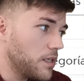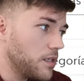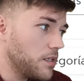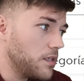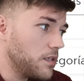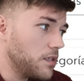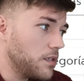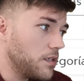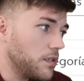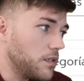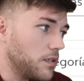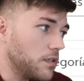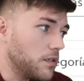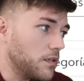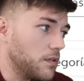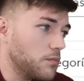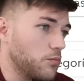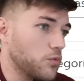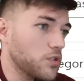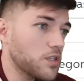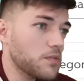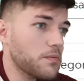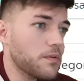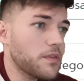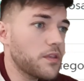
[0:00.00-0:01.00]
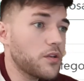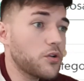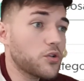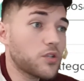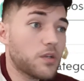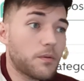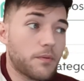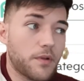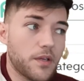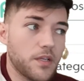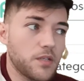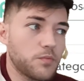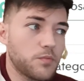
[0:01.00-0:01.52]
Y muchas veces lo
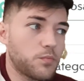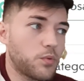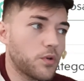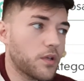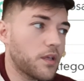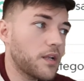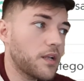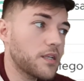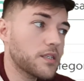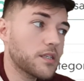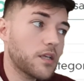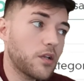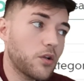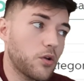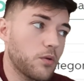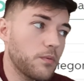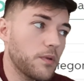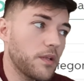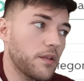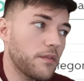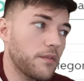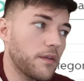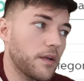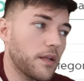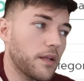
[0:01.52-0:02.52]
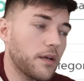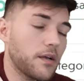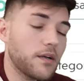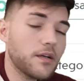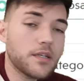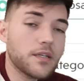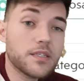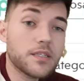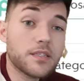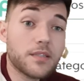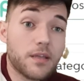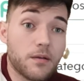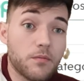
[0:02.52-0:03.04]
sabréis porque las que no vienen de
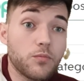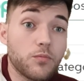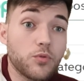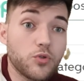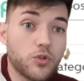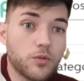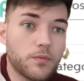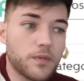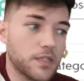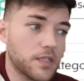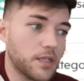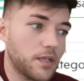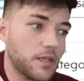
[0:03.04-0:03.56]
granjas están mucho más